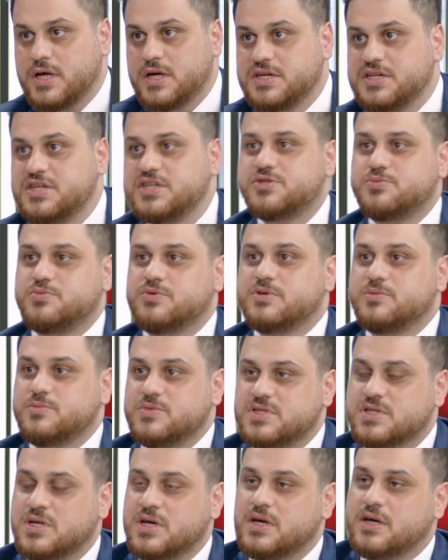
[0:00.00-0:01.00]

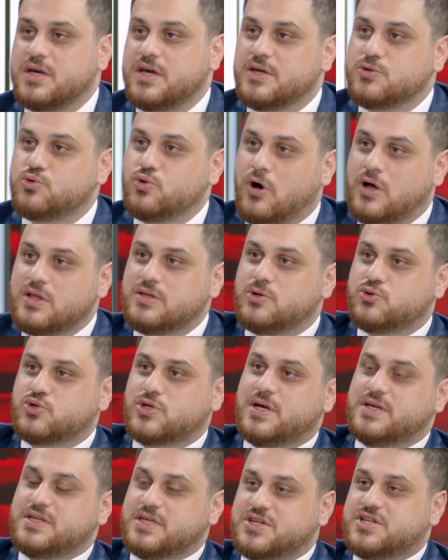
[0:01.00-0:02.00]
Hiçbirimiz e, doğal
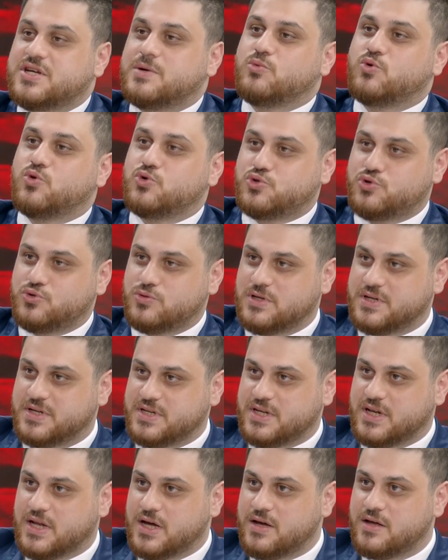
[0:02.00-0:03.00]
yaşam
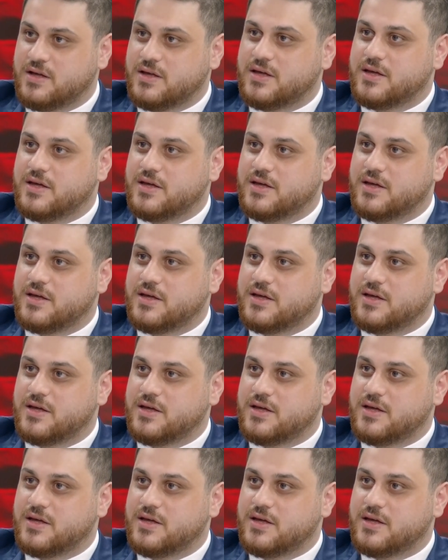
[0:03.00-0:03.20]
koşullarıyla